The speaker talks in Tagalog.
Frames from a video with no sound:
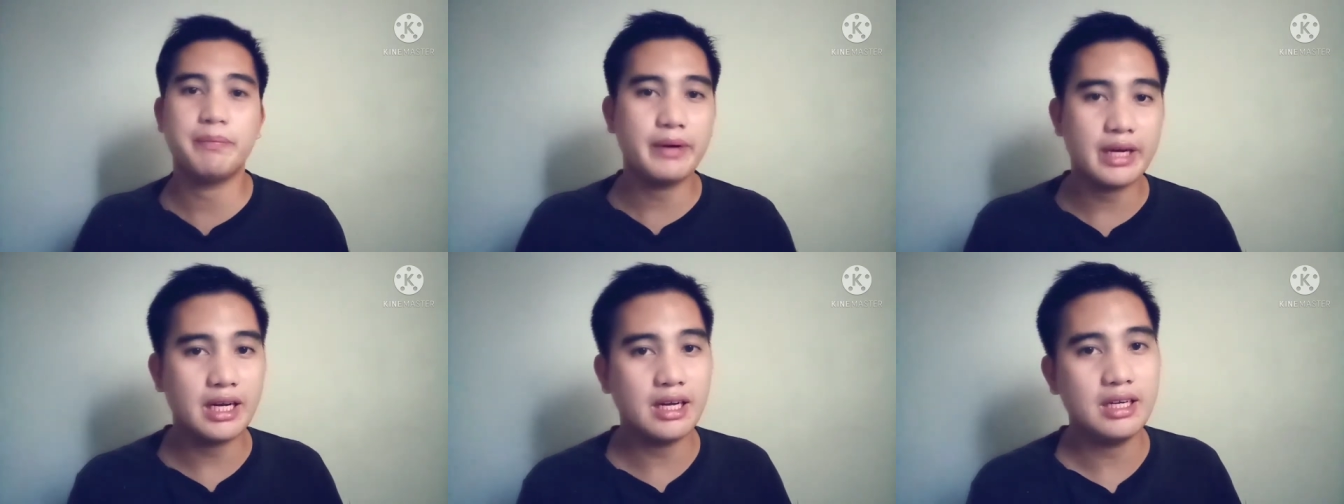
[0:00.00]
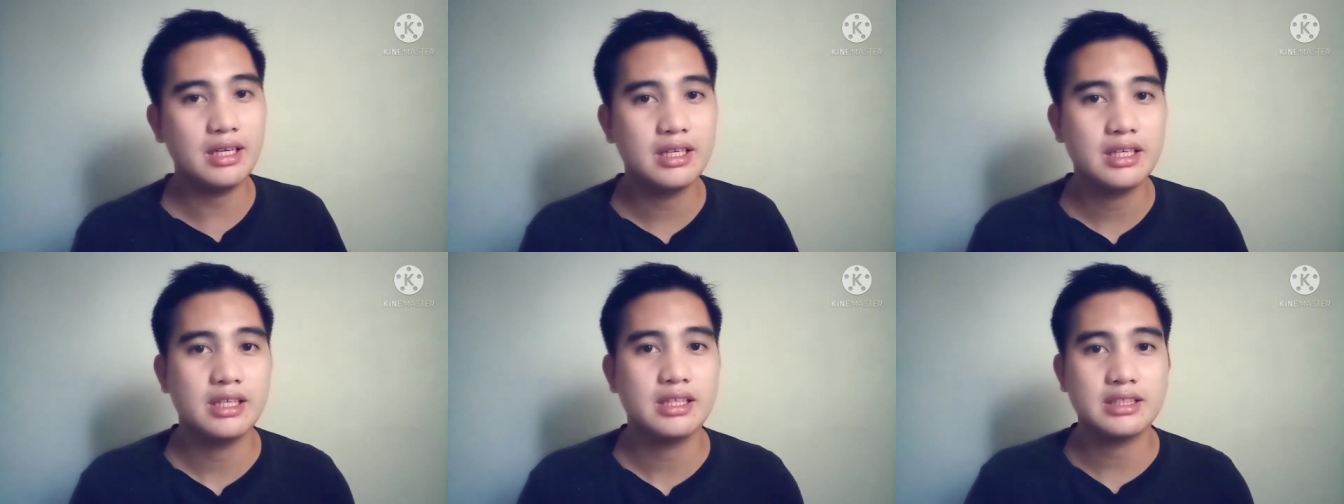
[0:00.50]
para
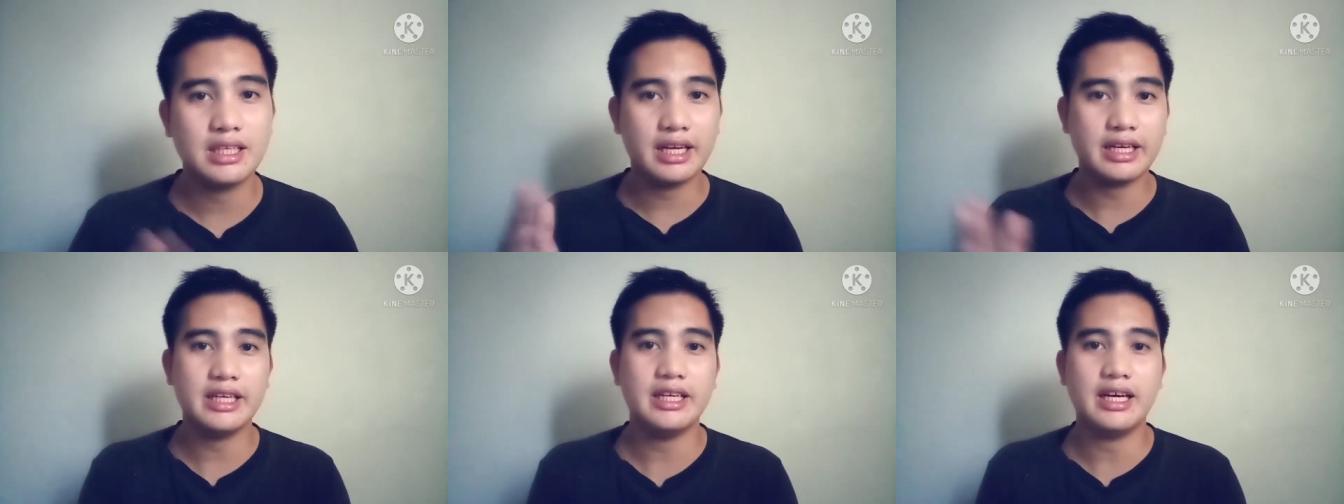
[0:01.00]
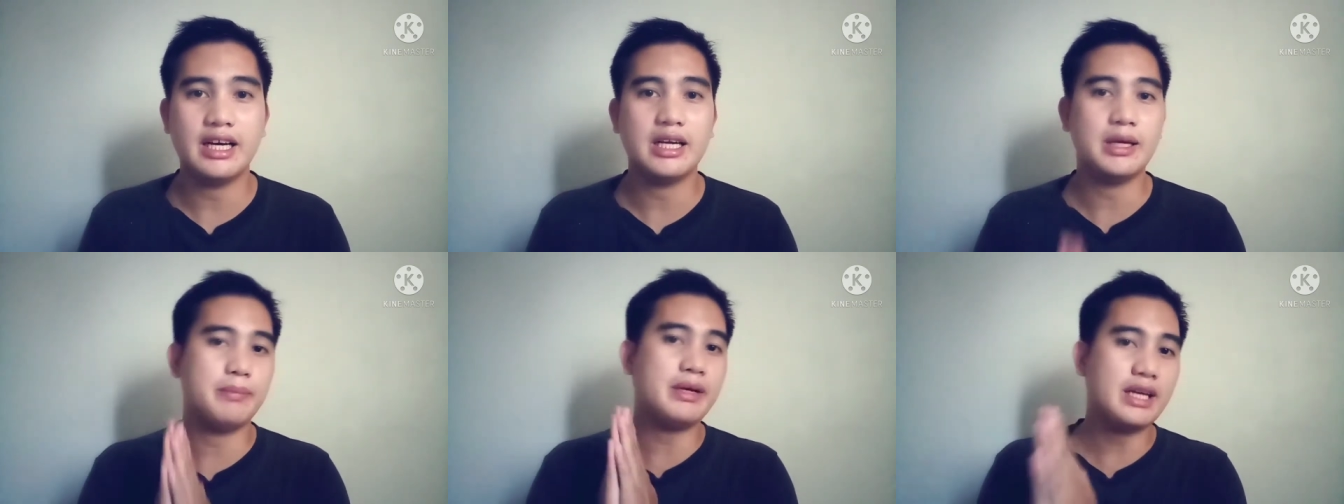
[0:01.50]
sila rin
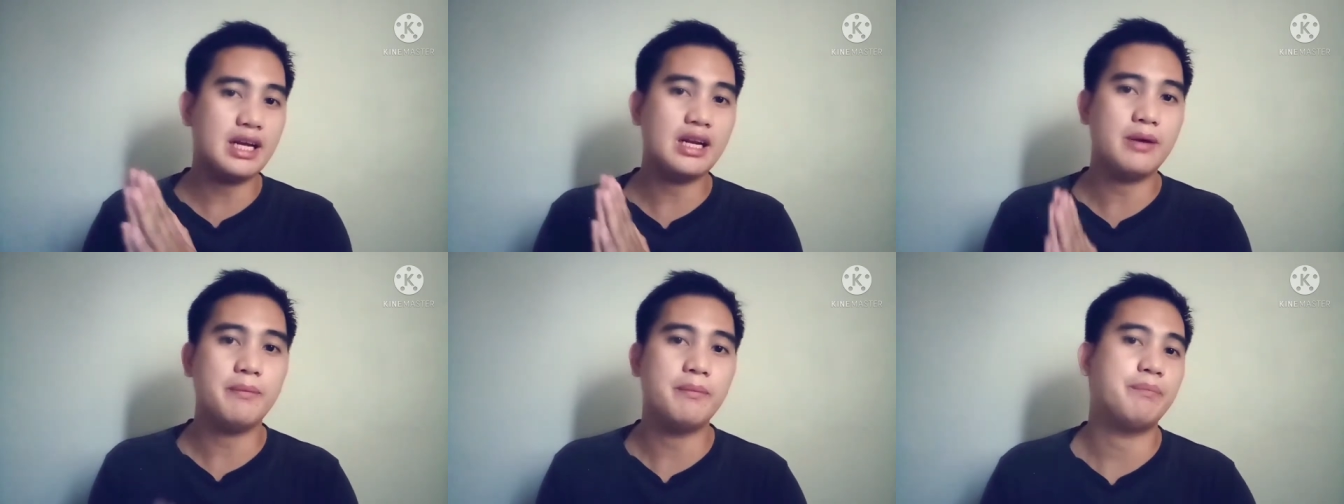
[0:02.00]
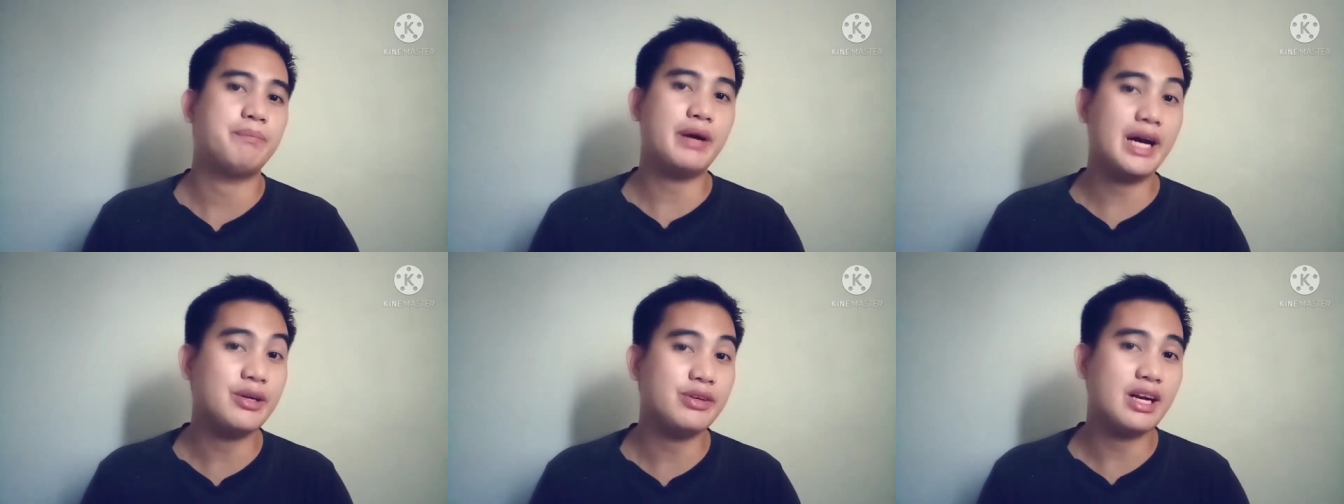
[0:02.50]
ay may alam
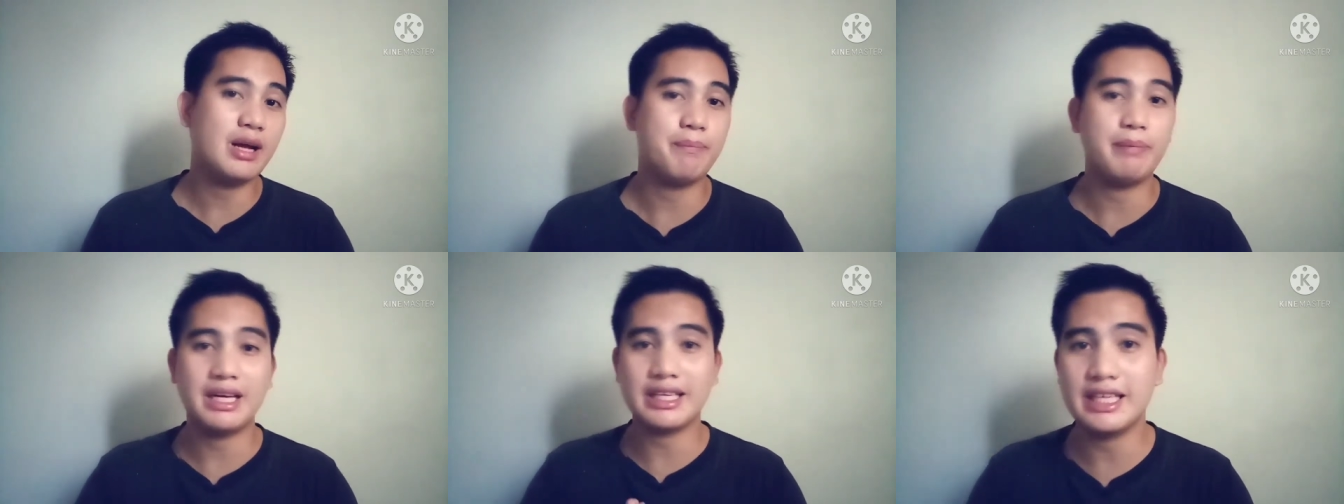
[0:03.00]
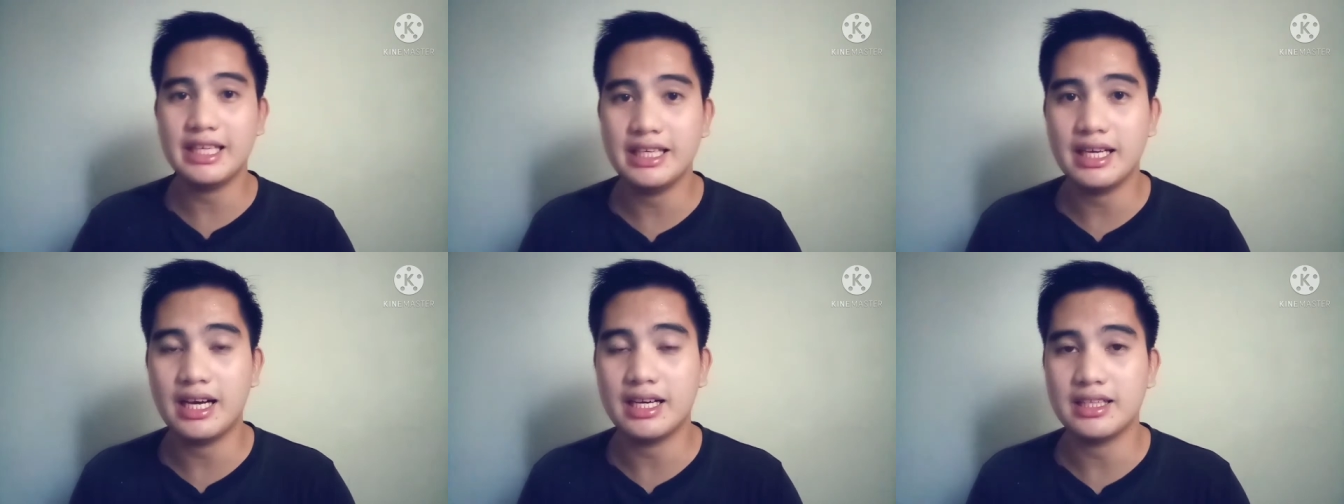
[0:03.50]
paano nila
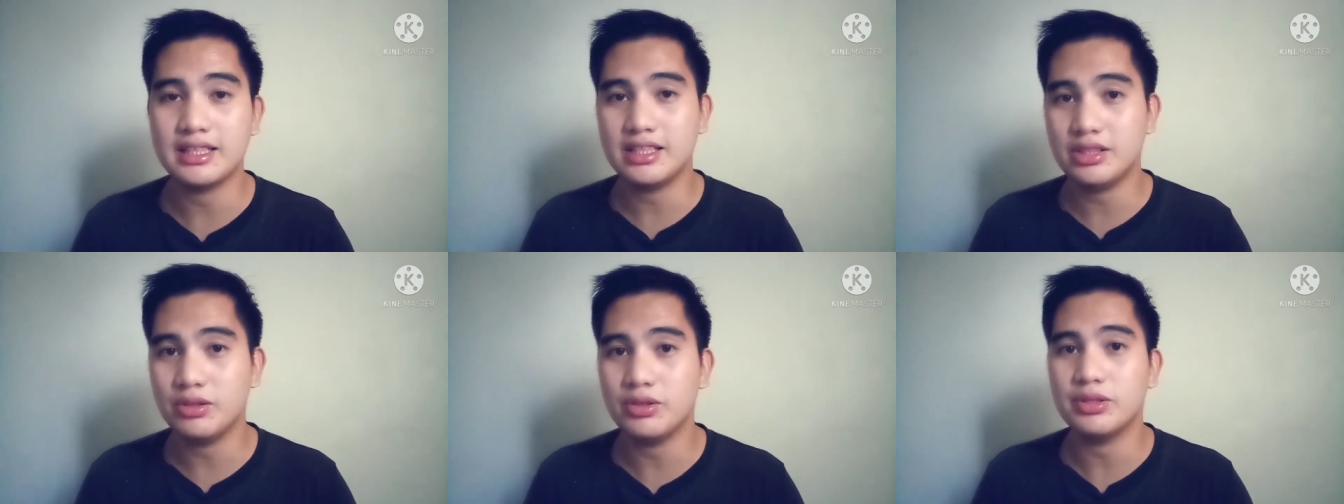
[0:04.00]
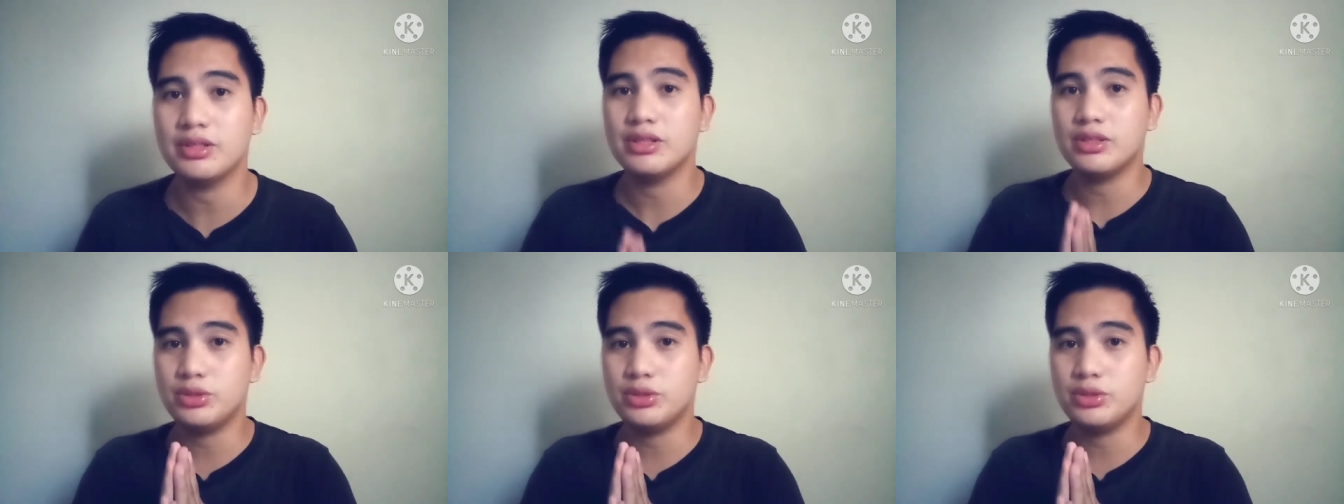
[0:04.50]
palakihin ang inyong